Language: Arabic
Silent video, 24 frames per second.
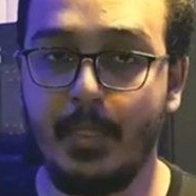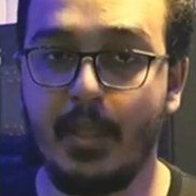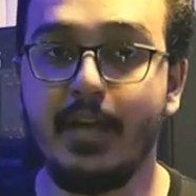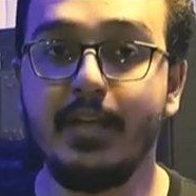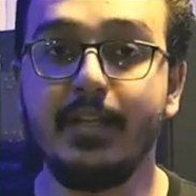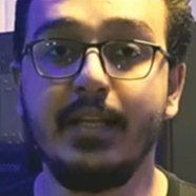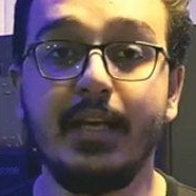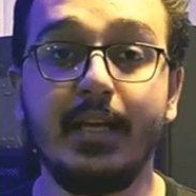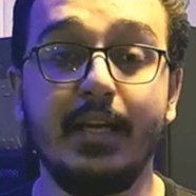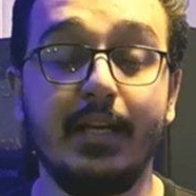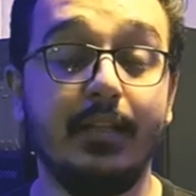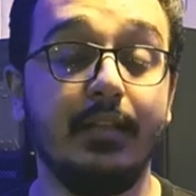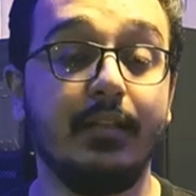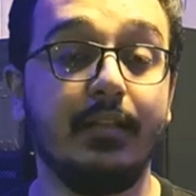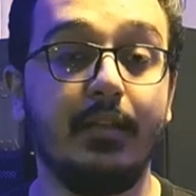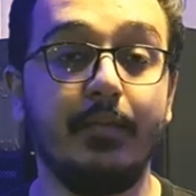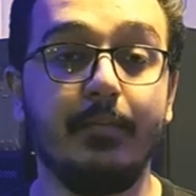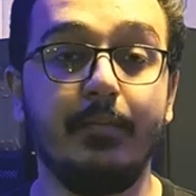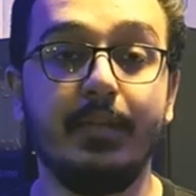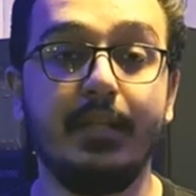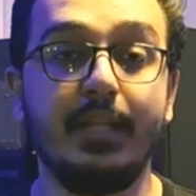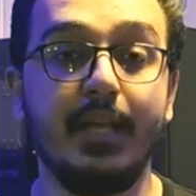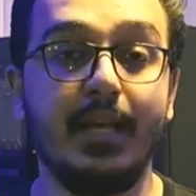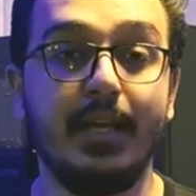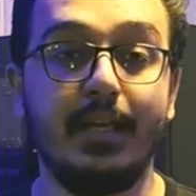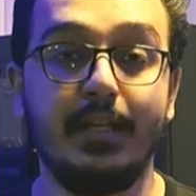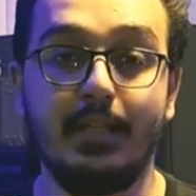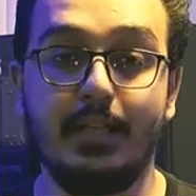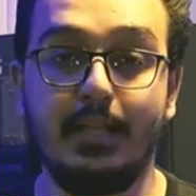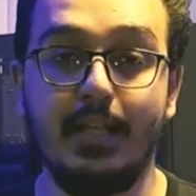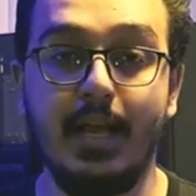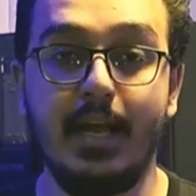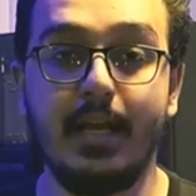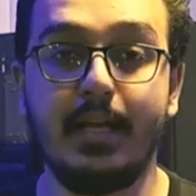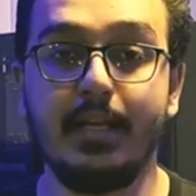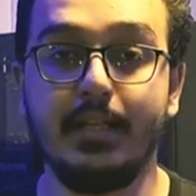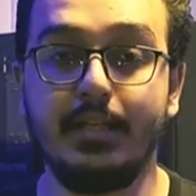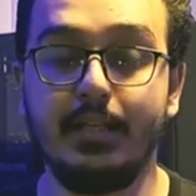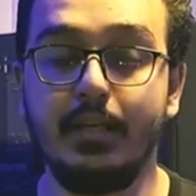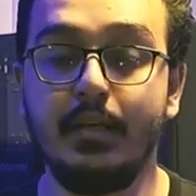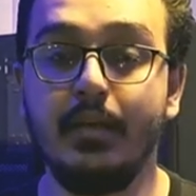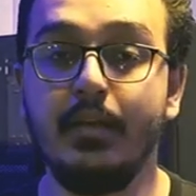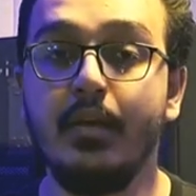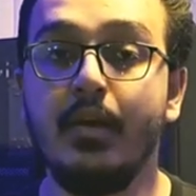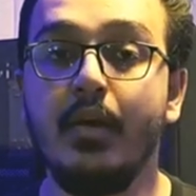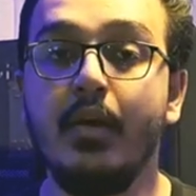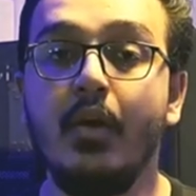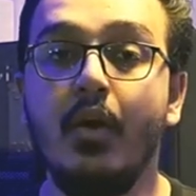هناك كانت البدايه للحاجه
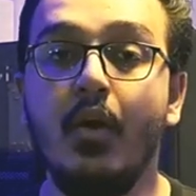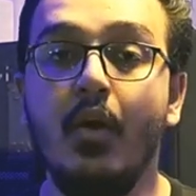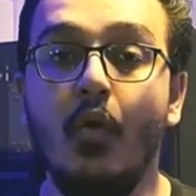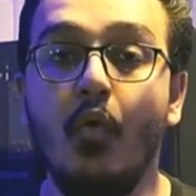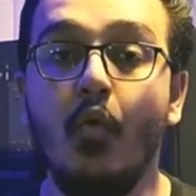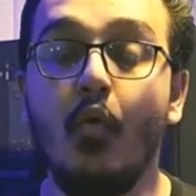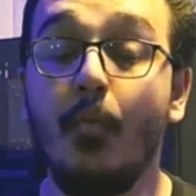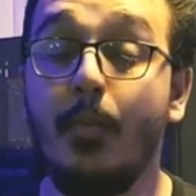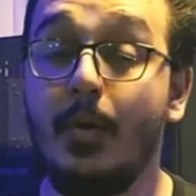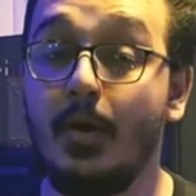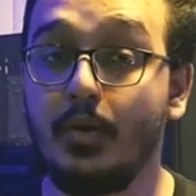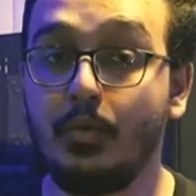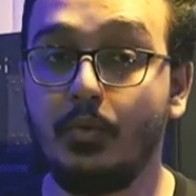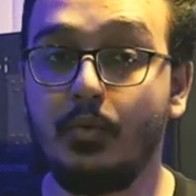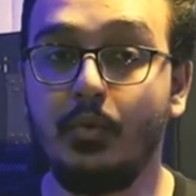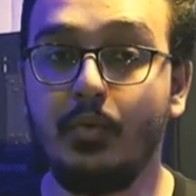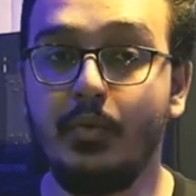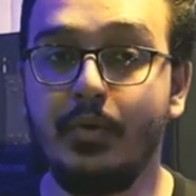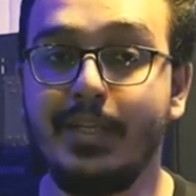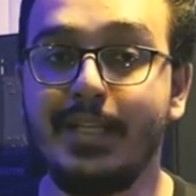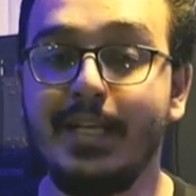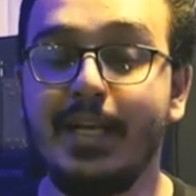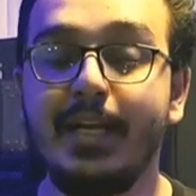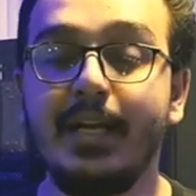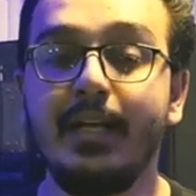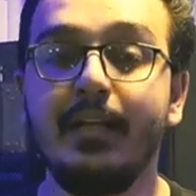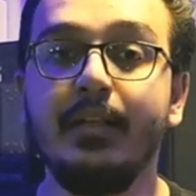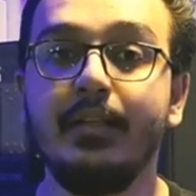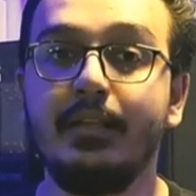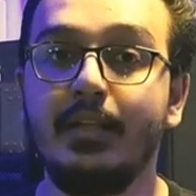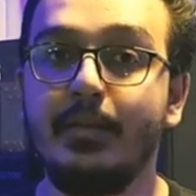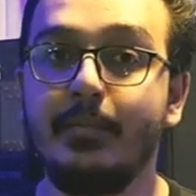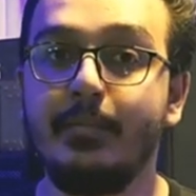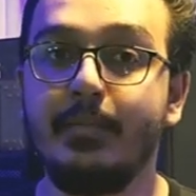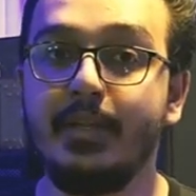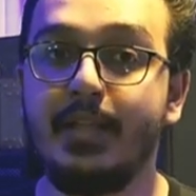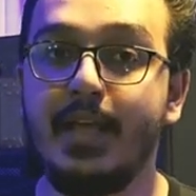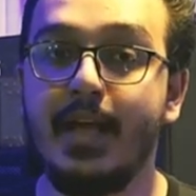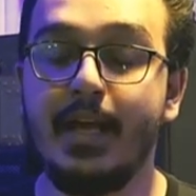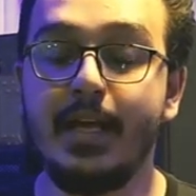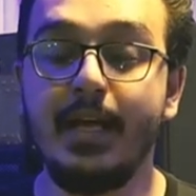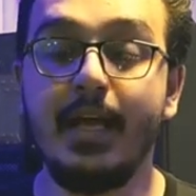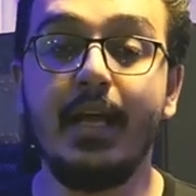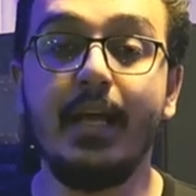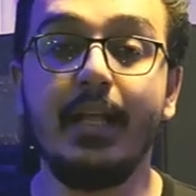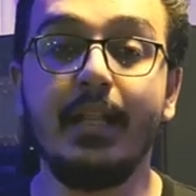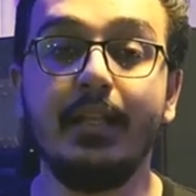دي وبرضه هناك كانت البداية